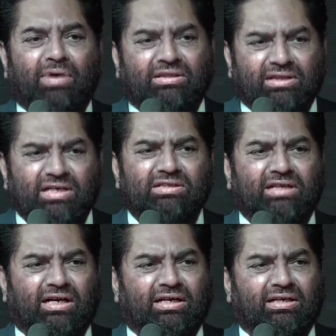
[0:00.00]
बेहतरीन
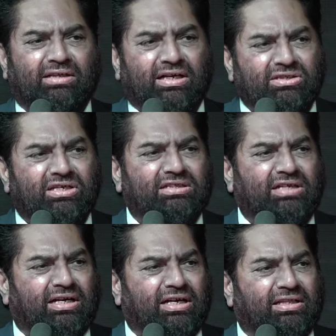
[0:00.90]
शागिर्द अच्छे
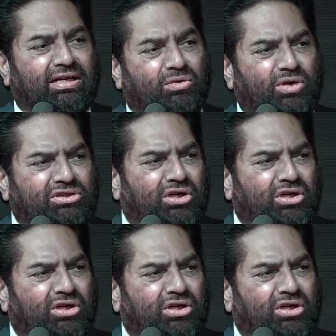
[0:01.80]
शागिर्द अगर वो